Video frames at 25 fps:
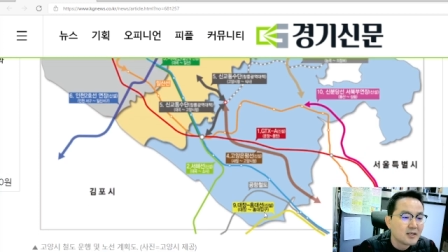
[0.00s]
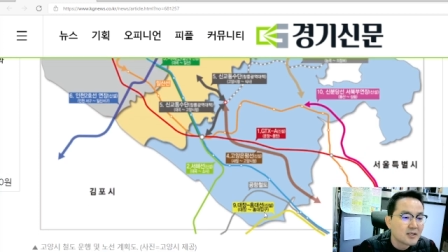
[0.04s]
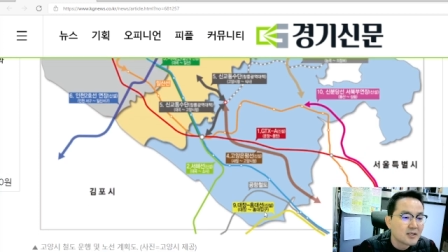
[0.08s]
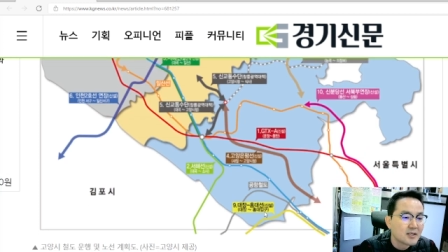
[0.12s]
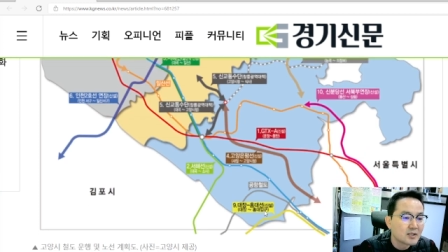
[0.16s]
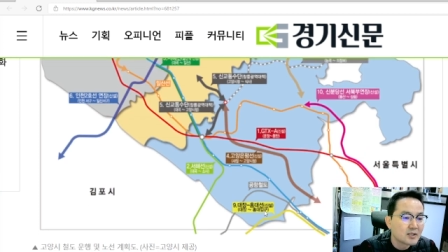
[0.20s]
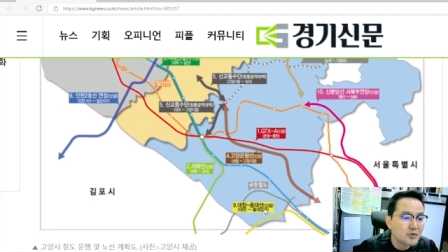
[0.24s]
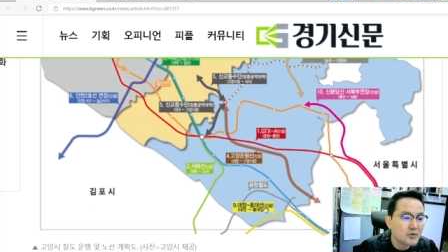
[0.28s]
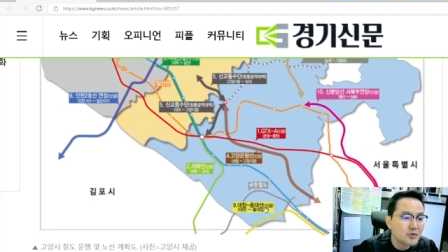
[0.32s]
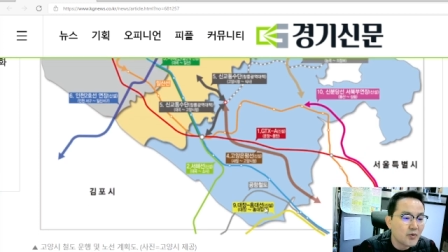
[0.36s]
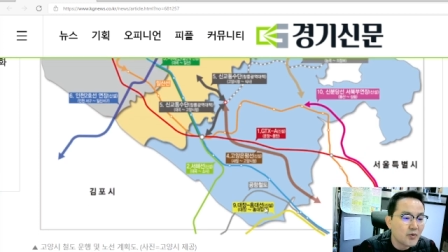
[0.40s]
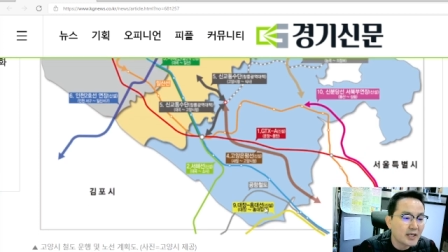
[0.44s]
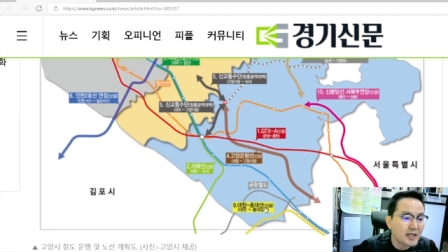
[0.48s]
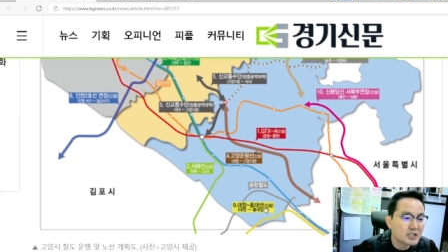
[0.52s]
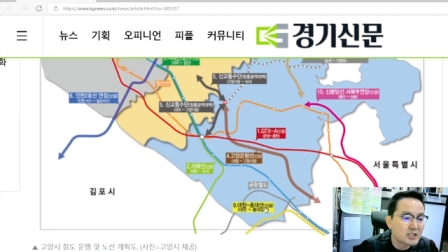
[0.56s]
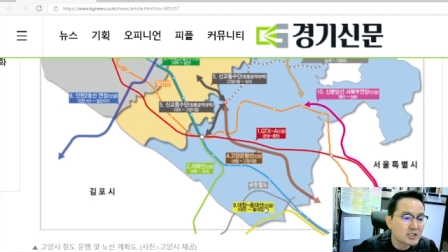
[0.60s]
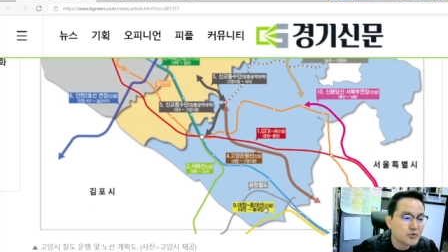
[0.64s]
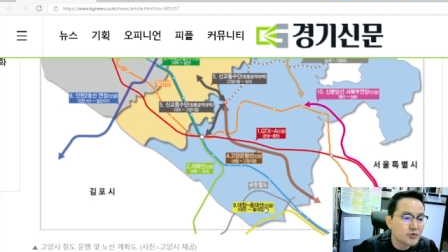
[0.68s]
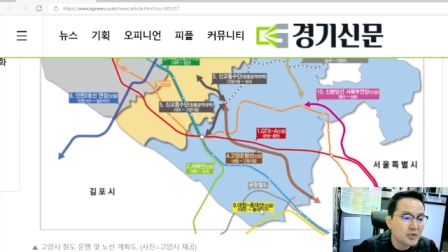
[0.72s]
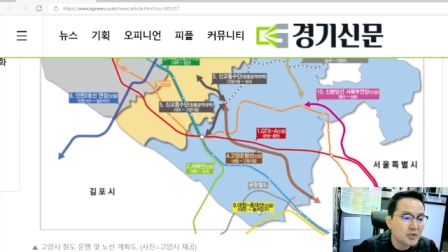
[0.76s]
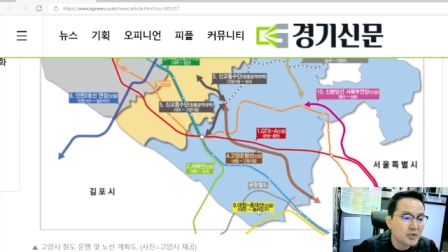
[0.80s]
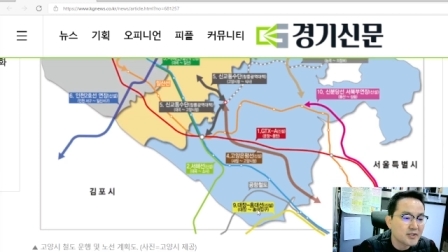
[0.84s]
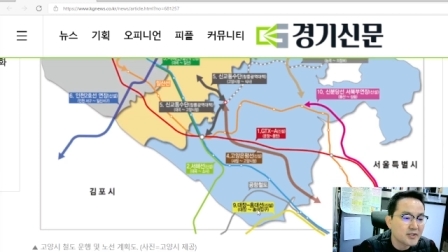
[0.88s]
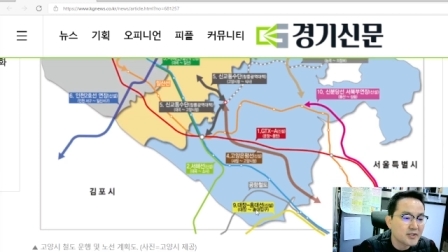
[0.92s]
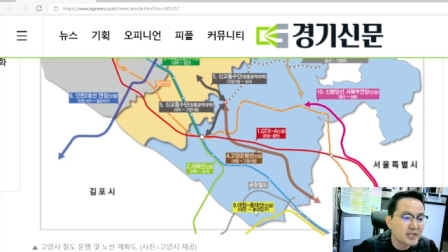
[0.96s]
그리고
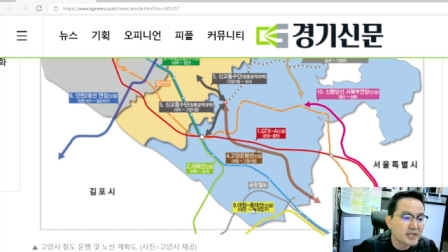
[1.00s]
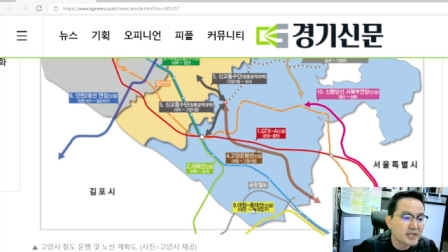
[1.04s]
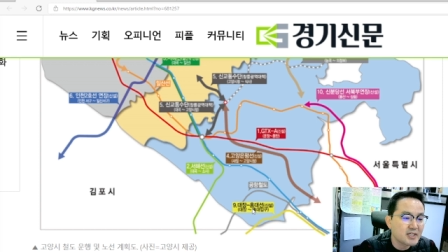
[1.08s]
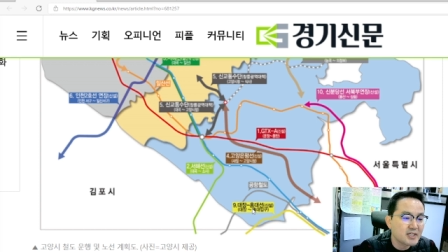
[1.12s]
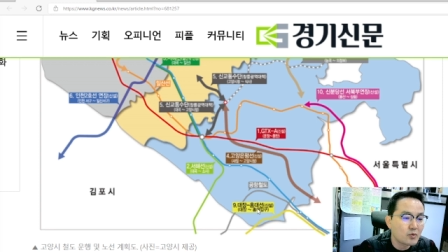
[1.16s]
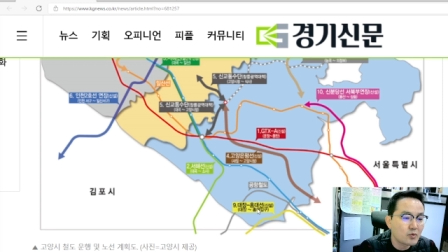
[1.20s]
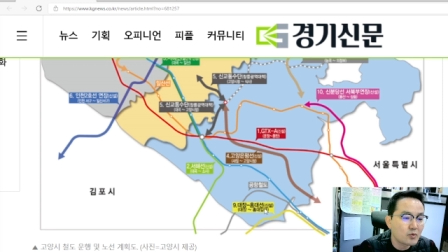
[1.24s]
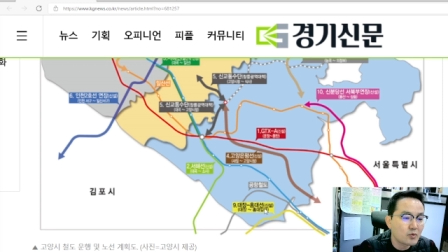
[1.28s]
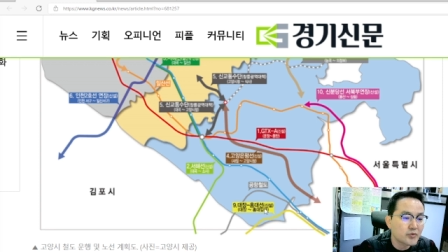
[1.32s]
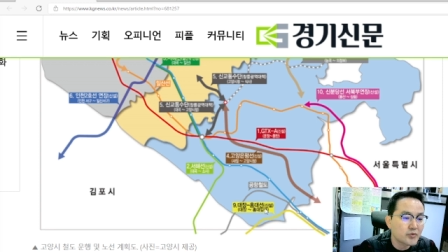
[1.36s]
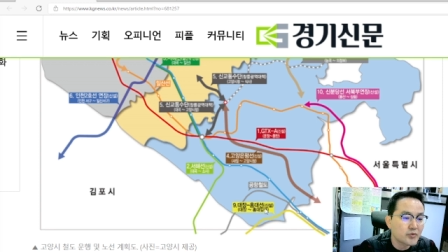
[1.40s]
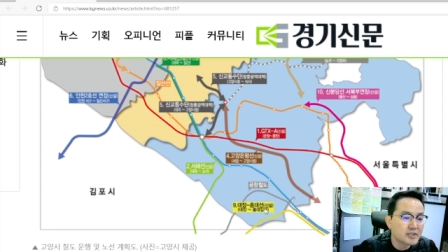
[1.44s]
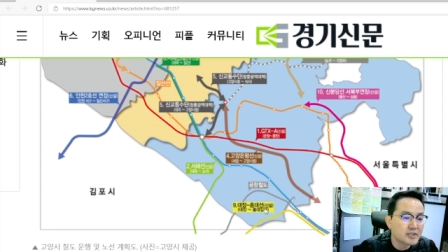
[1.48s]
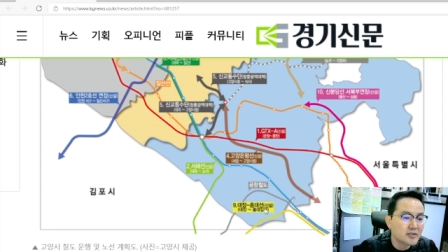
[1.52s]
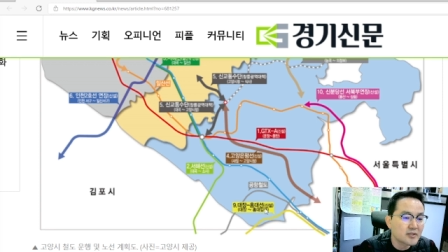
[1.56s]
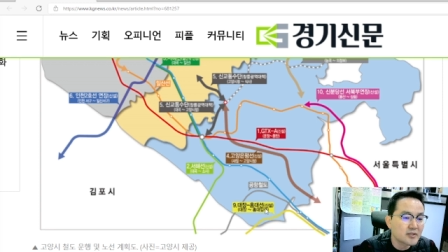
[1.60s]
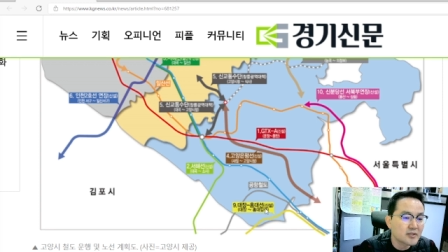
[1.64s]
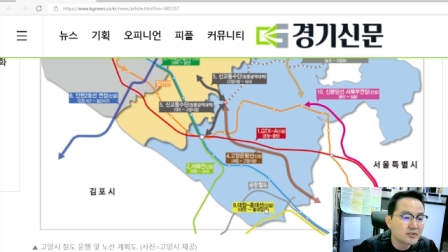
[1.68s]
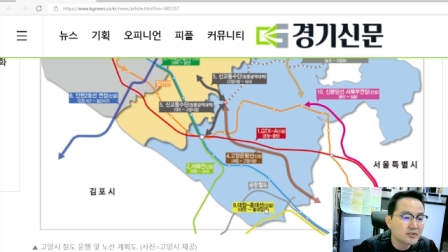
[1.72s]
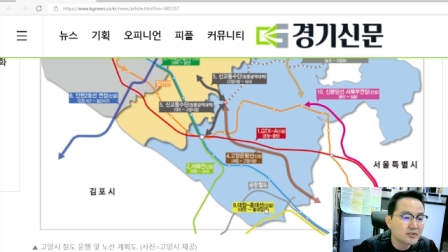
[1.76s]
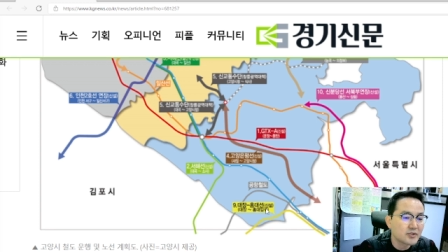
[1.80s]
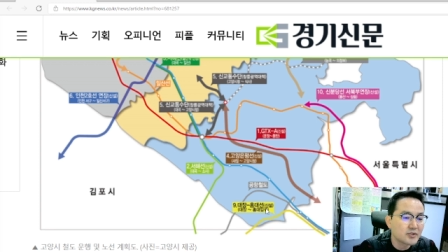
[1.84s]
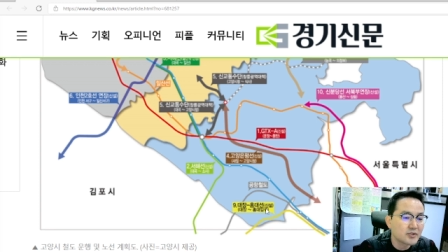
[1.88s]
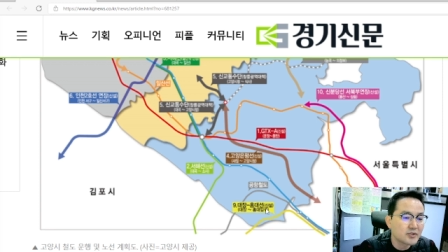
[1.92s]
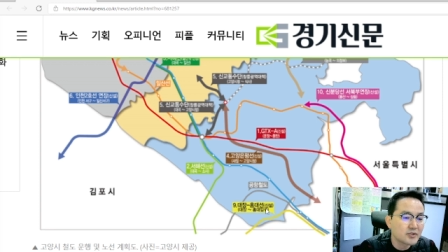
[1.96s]
아래쪽에 대장 홍대선
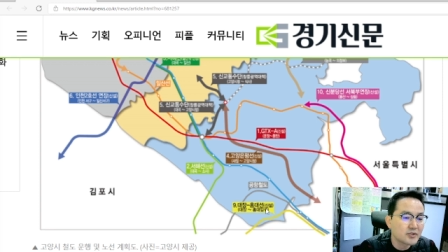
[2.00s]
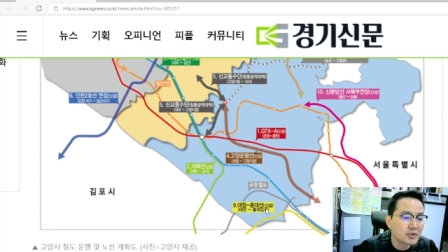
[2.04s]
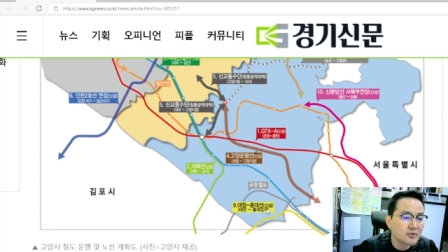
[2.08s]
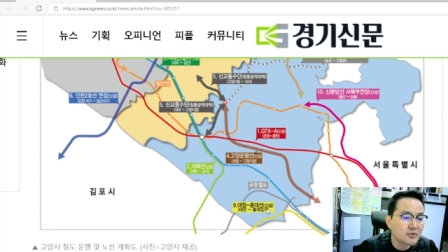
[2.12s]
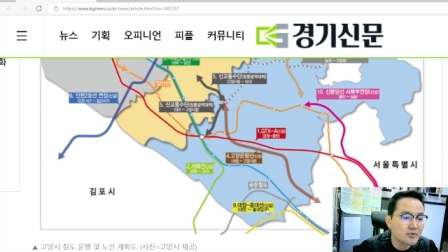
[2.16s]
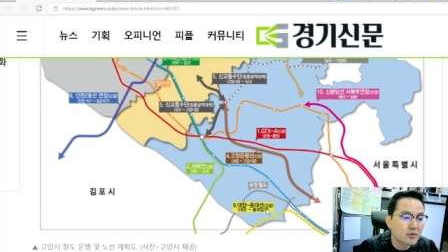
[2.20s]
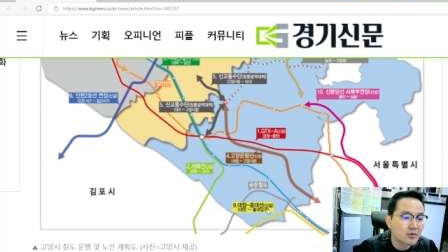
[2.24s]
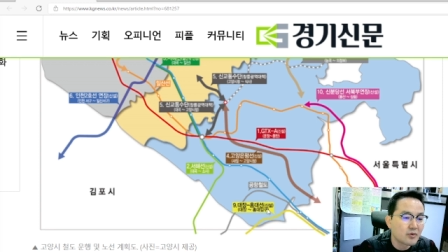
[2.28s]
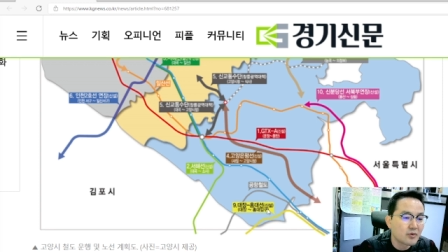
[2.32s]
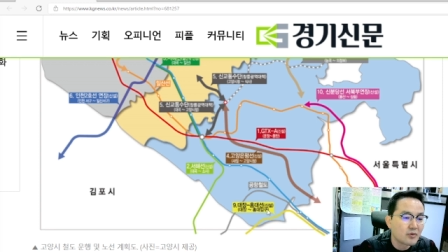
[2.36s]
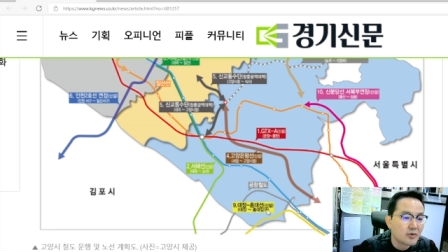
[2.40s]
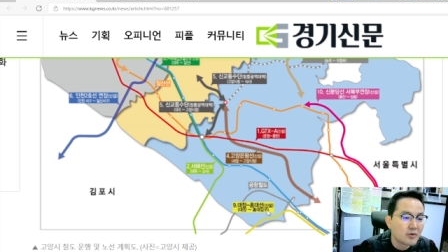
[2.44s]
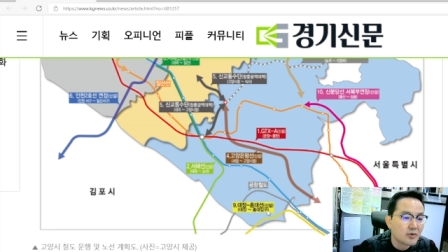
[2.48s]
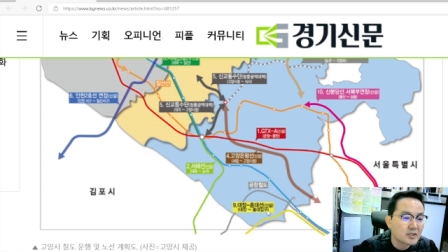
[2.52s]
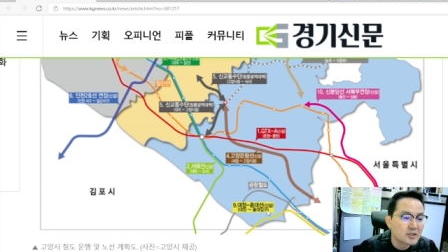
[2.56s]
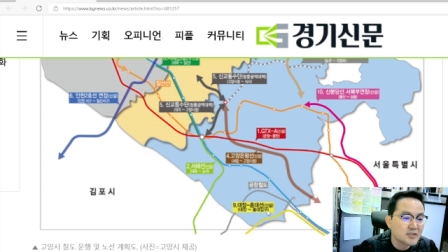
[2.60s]
같은 경우에도